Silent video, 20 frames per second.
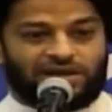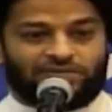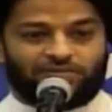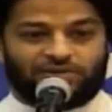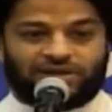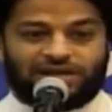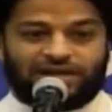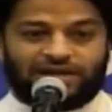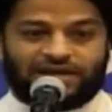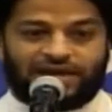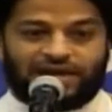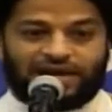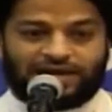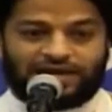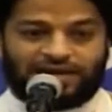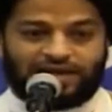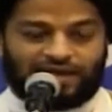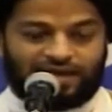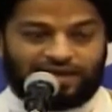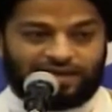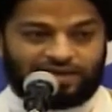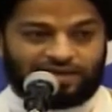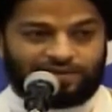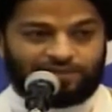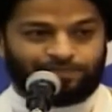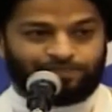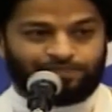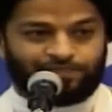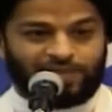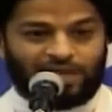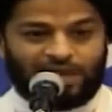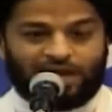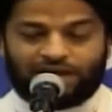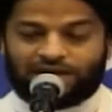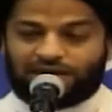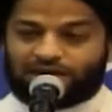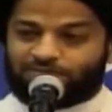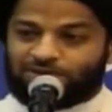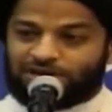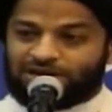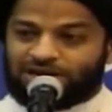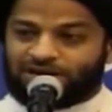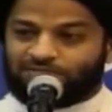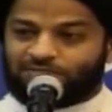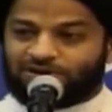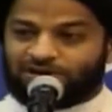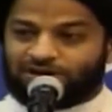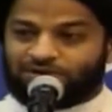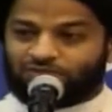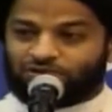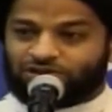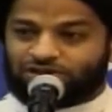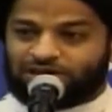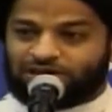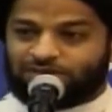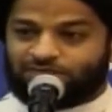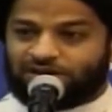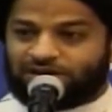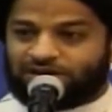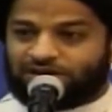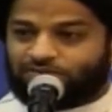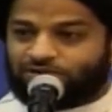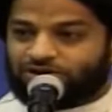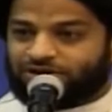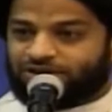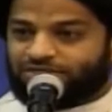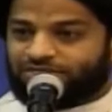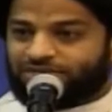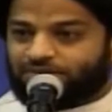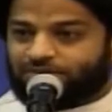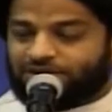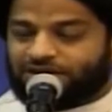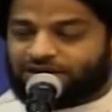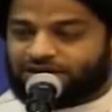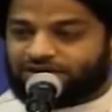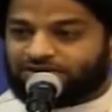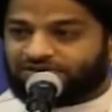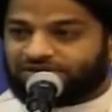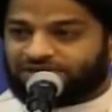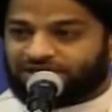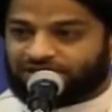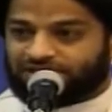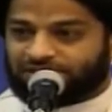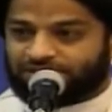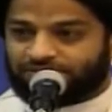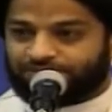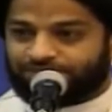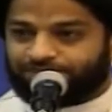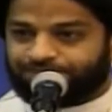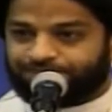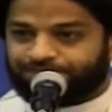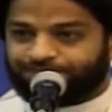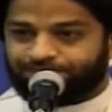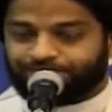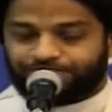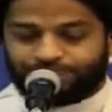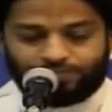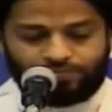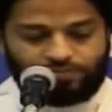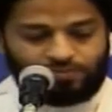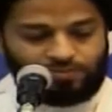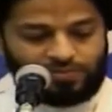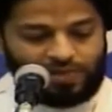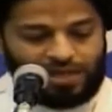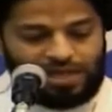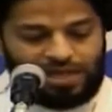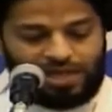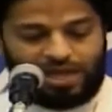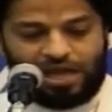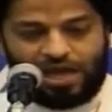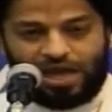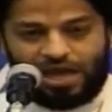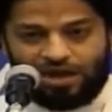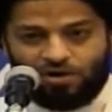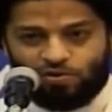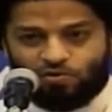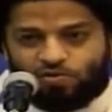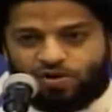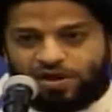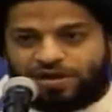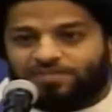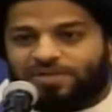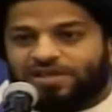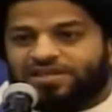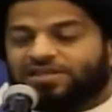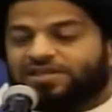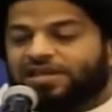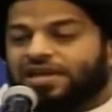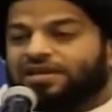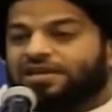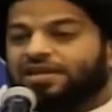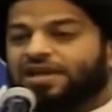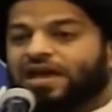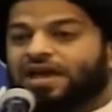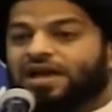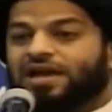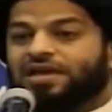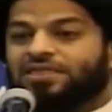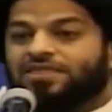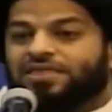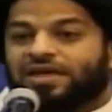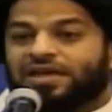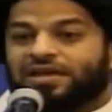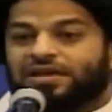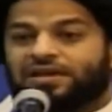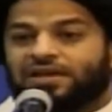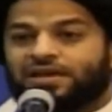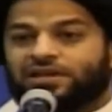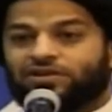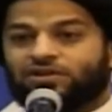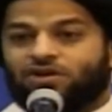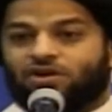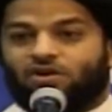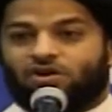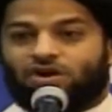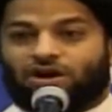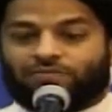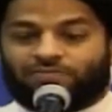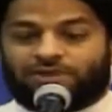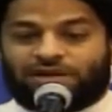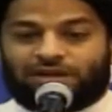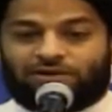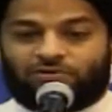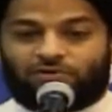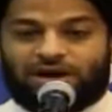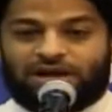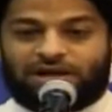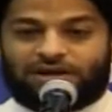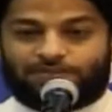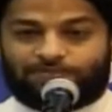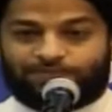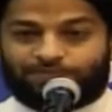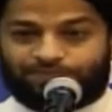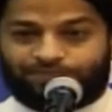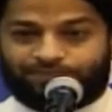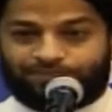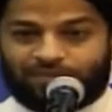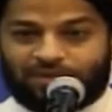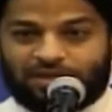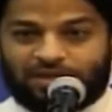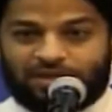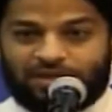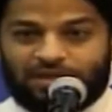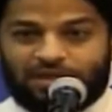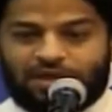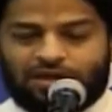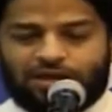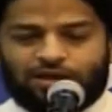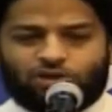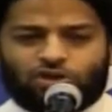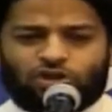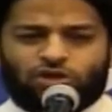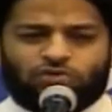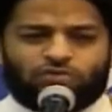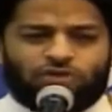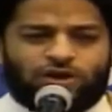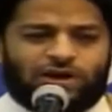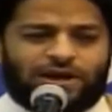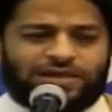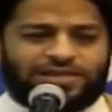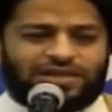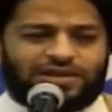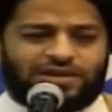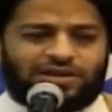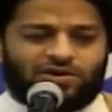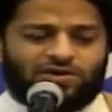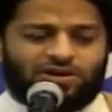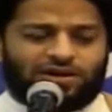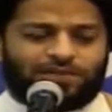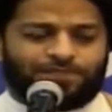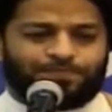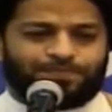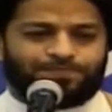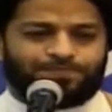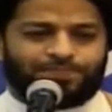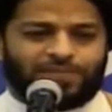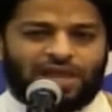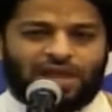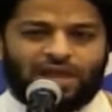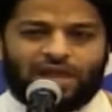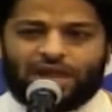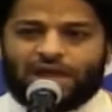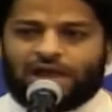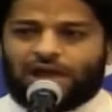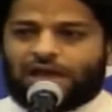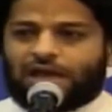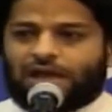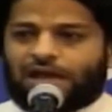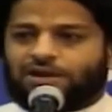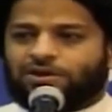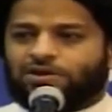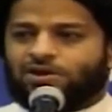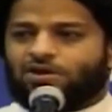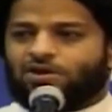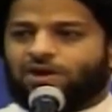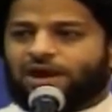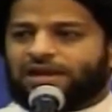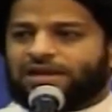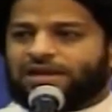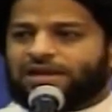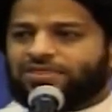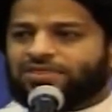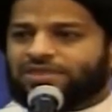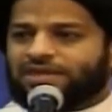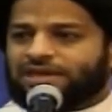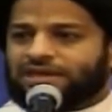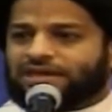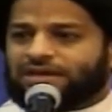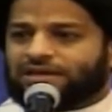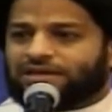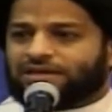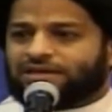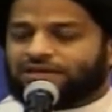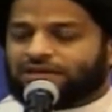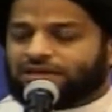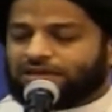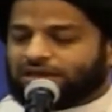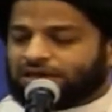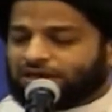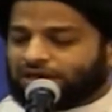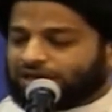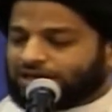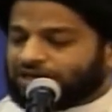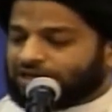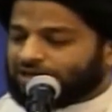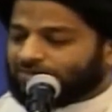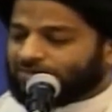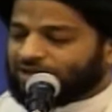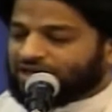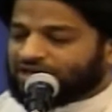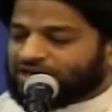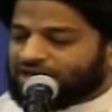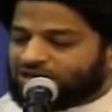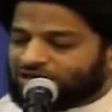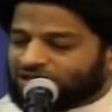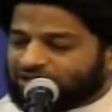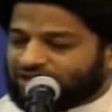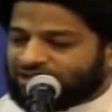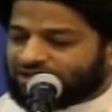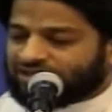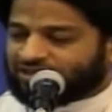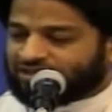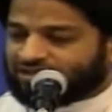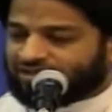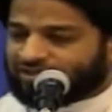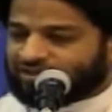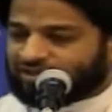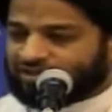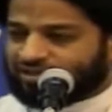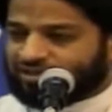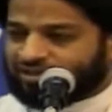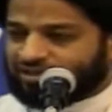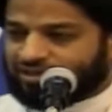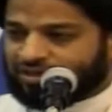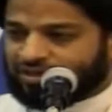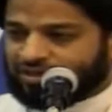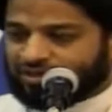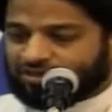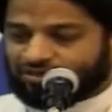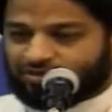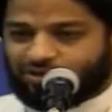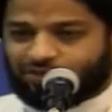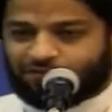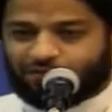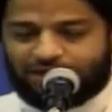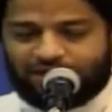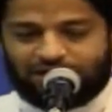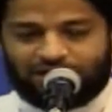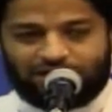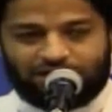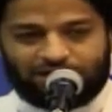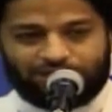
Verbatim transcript: الله عليه على منابر المسلمين لمدة ثمانين سنة أول من سن هذا النوع من الوهن شنو هذا النوع؟ النوع الذي حينما يجلس طفل